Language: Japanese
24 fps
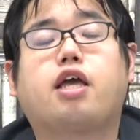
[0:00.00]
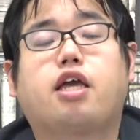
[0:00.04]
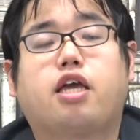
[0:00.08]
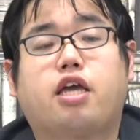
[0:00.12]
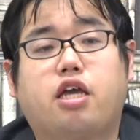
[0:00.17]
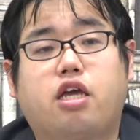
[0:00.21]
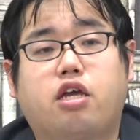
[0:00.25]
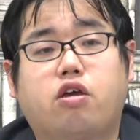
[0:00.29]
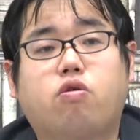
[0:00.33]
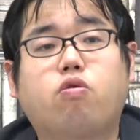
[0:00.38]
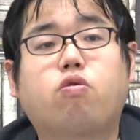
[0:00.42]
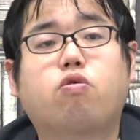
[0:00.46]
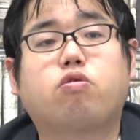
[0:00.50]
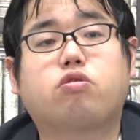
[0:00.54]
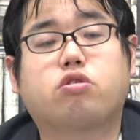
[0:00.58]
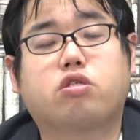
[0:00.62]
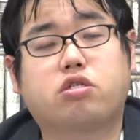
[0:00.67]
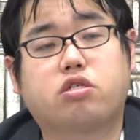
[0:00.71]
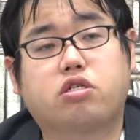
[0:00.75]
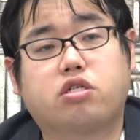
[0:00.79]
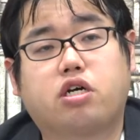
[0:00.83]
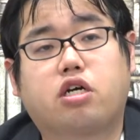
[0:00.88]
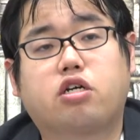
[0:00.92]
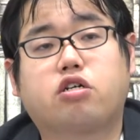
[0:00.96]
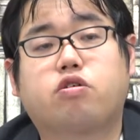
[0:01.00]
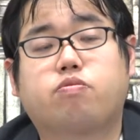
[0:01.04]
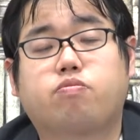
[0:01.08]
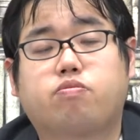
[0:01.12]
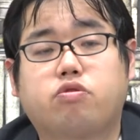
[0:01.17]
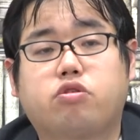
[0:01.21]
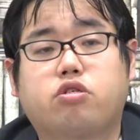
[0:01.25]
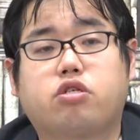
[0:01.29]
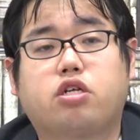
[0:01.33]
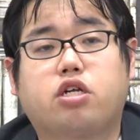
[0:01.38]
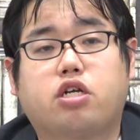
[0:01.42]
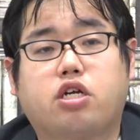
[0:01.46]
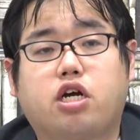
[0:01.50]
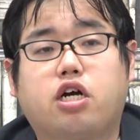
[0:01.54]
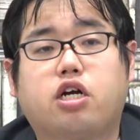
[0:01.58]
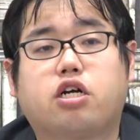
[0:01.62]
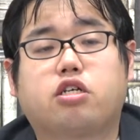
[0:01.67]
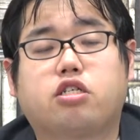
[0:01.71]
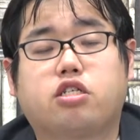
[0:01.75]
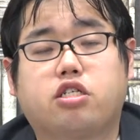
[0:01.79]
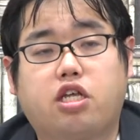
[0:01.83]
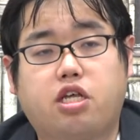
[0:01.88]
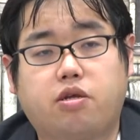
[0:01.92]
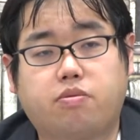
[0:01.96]
英語、数学、物理、科
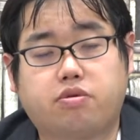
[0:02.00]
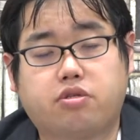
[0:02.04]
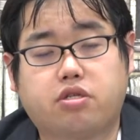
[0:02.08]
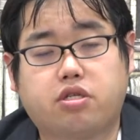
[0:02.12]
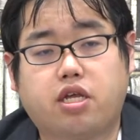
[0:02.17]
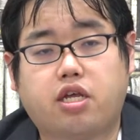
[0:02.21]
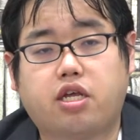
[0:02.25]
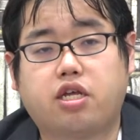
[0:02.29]
学、生物、